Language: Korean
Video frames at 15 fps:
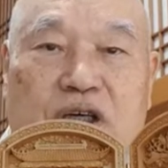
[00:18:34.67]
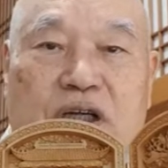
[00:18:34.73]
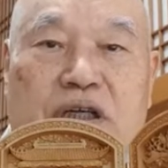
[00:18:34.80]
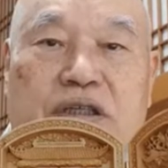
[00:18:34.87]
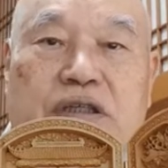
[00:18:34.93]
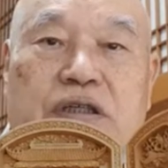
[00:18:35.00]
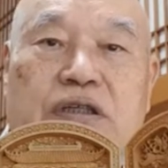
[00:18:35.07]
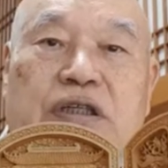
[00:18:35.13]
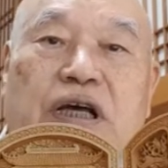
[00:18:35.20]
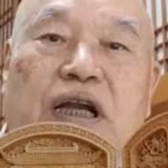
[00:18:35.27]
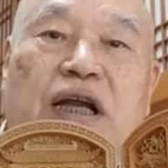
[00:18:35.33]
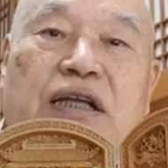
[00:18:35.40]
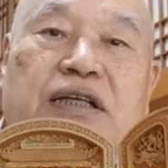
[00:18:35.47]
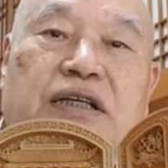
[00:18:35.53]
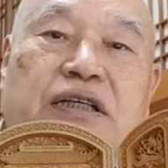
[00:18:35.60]
그래서
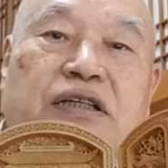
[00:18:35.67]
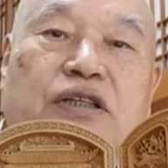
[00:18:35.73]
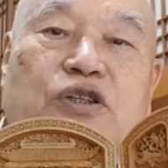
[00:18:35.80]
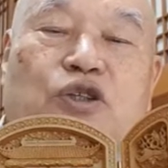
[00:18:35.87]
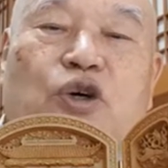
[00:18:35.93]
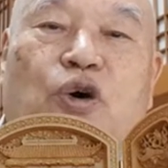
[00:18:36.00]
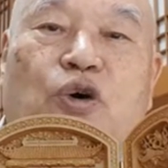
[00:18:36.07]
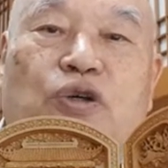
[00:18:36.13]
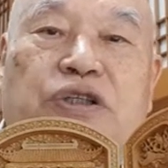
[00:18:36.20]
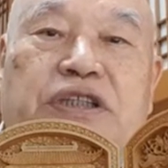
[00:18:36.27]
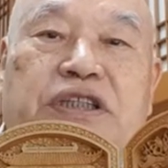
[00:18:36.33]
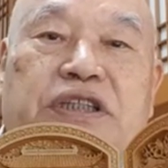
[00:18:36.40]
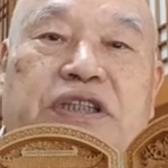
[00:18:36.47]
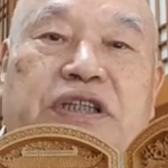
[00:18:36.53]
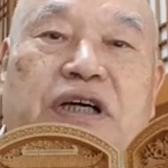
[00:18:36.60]
다란이를
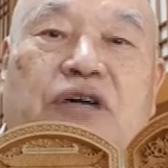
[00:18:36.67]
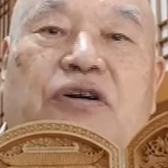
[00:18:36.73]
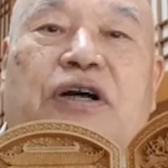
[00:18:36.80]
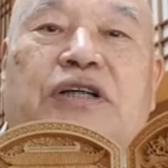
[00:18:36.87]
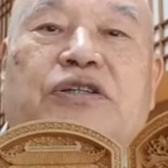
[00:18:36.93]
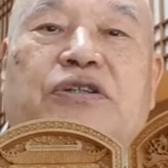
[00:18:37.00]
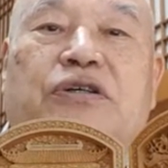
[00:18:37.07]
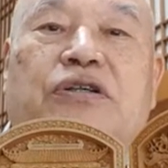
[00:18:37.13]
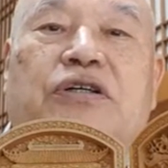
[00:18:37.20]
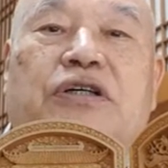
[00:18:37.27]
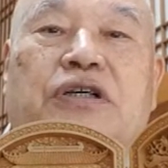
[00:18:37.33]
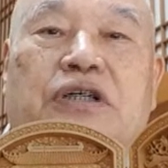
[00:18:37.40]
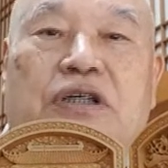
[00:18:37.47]
총지라고 하죠.